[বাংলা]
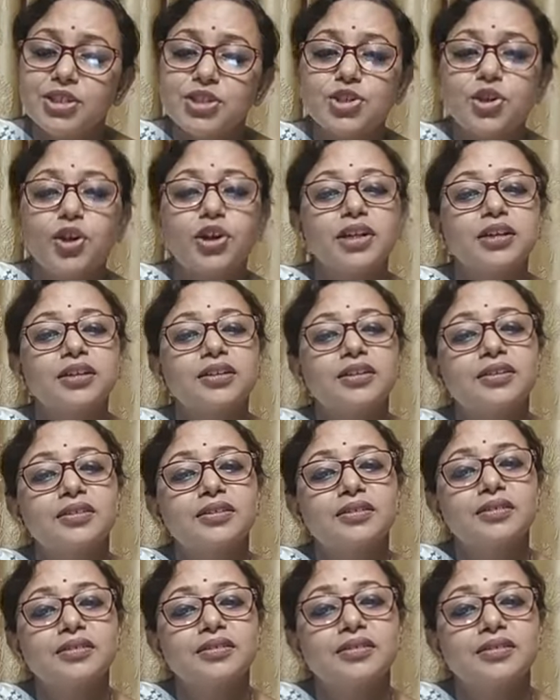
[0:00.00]
ঈশ্বরের
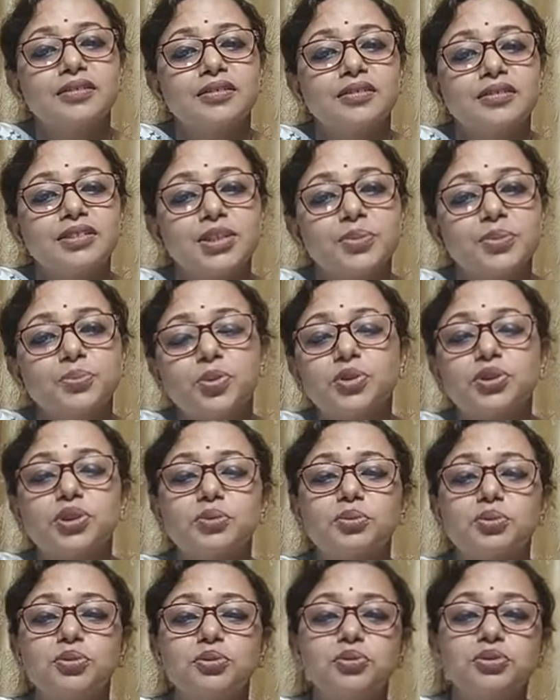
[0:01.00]
যে
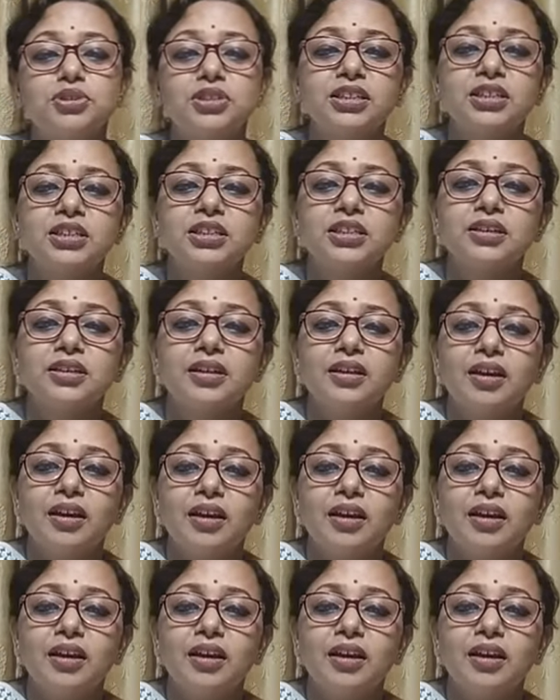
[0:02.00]
প্রতিভু যিনি